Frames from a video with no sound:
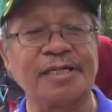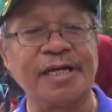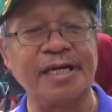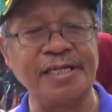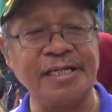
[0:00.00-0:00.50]

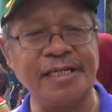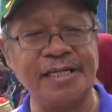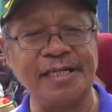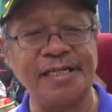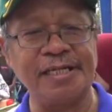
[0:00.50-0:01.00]

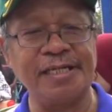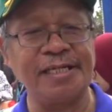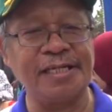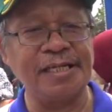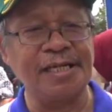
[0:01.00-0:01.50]
dari
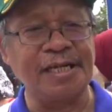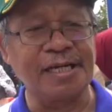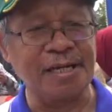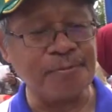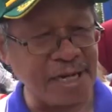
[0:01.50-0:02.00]

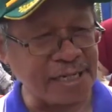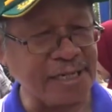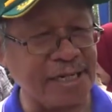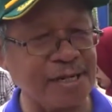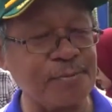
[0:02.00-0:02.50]

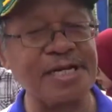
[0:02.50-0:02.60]
lembaga